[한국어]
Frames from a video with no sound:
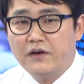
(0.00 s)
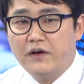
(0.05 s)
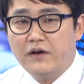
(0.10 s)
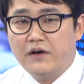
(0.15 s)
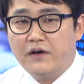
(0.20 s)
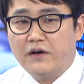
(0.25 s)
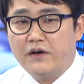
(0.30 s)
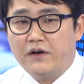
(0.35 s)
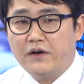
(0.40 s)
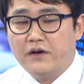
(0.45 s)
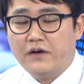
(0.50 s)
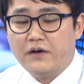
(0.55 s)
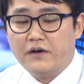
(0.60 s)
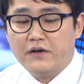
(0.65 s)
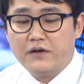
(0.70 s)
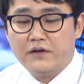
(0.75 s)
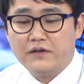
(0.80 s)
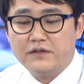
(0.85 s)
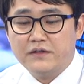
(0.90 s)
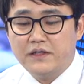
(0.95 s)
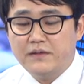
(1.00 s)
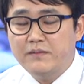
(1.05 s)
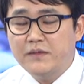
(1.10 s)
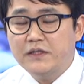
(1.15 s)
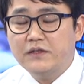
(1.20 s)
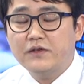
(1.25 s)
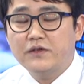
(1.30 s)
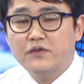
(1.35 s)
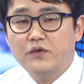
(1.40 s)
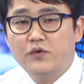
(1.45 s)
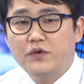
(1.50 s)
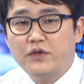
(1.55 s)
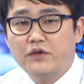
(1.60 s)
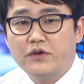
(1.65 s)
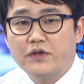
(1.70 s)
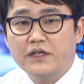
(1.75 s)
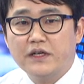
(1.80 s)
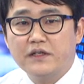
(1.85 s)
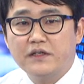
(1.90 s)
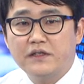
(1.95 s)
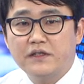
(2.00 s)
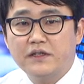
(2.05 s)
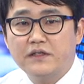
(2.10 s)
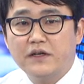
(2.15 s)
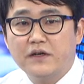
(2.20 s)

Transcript: 어, 심리적인 요인이 굉장히 크게